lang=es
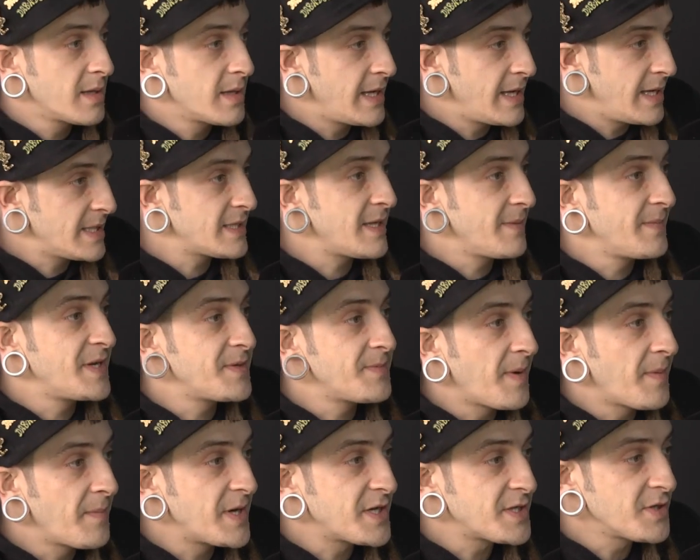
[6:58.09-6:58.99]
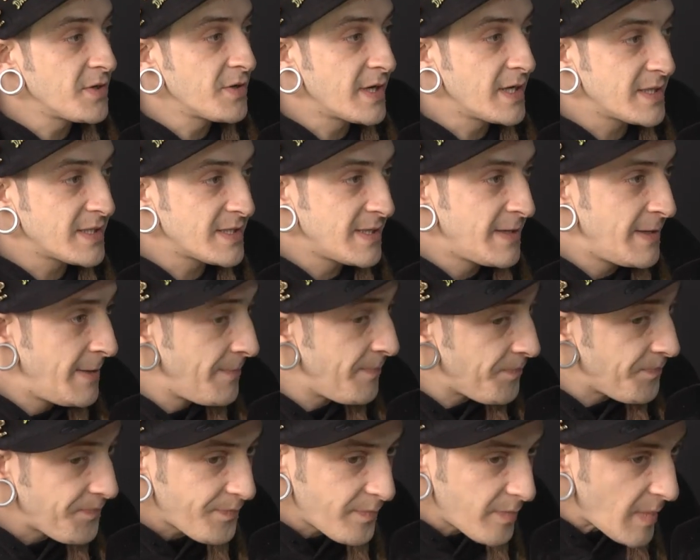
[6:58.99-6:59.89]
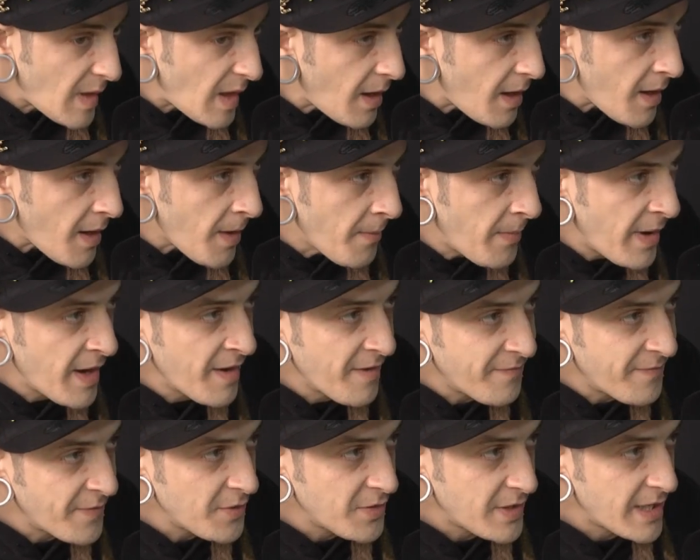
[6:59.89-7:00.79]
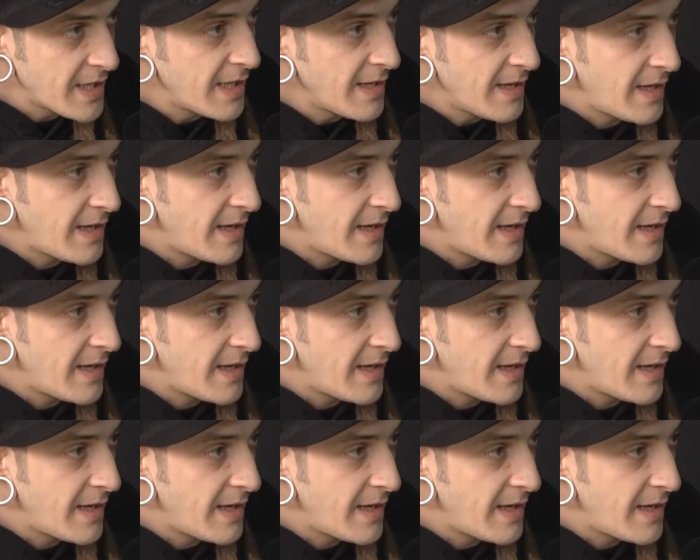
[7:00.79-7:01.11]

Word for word: de esta misma persona para afrontar